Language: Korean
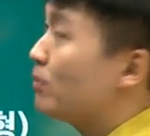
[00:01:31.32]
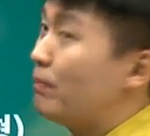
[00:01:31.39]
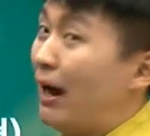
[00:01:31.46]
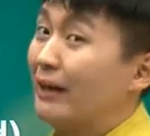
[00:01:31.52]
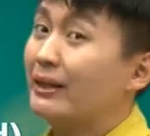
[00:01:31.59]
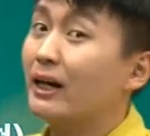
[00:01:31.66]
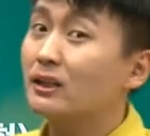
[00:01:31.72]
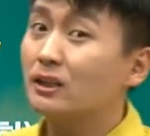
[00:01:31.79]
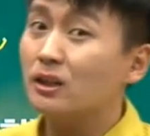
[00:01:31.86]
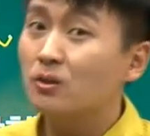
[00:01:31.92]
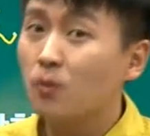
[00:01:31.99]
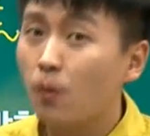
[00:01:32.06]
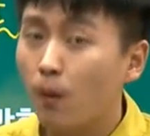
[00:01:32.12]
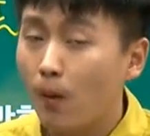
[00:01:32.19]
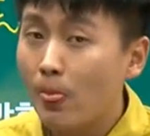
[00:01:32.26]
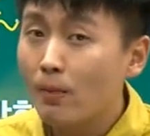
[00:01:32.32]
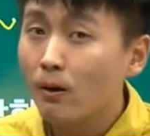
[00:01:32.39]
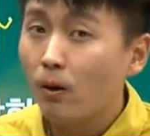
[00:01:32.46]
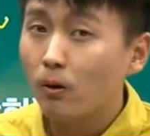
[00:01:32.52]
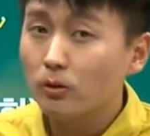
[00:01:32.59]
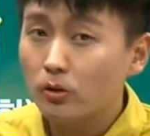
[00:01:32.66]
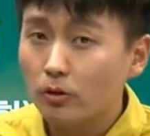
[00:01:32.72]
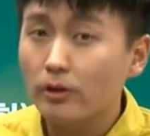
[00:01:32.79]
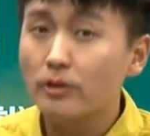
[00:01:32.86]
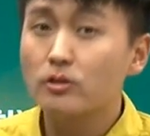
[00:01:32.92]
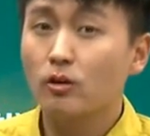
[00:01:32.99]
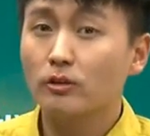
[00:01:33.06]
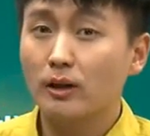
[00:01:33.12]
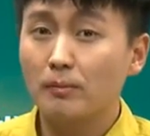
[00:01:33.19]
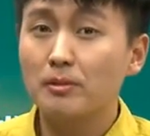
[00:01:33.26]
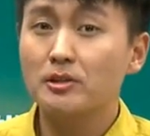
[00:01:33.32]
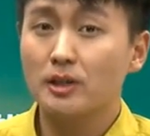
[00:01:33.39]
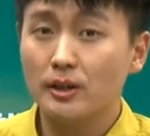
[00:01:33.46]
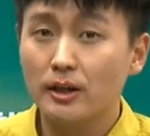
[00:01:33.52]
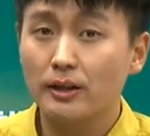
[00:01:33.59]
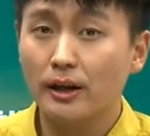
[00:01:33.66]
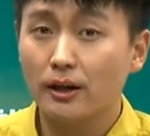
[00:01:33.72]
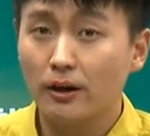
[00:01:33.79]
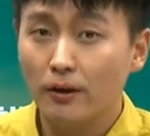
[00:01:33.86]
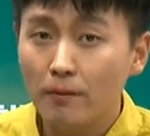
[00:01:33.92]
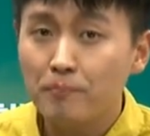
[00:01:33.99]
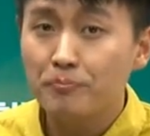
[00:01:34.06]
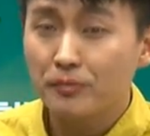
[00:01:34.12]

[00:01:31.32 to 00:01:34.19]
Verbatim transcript: 걸 받아들이고 어떻게 정답을 찾아야 될까요?